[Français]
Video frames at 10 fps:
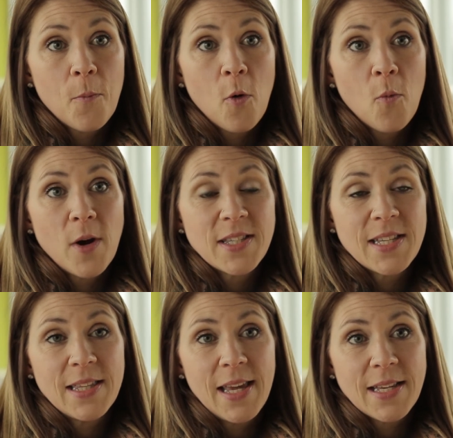pour moi,
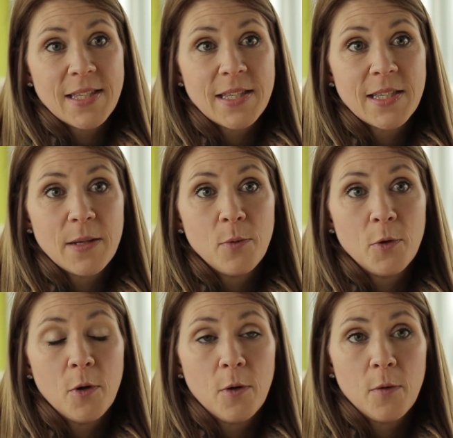c'était
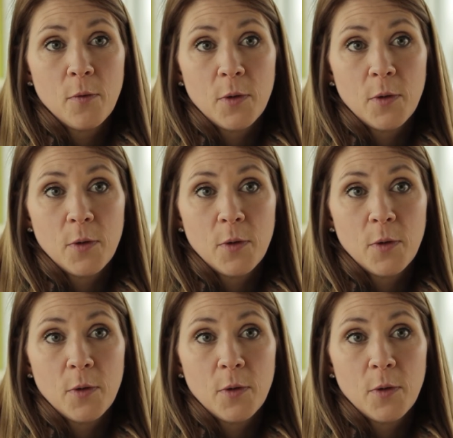accessible de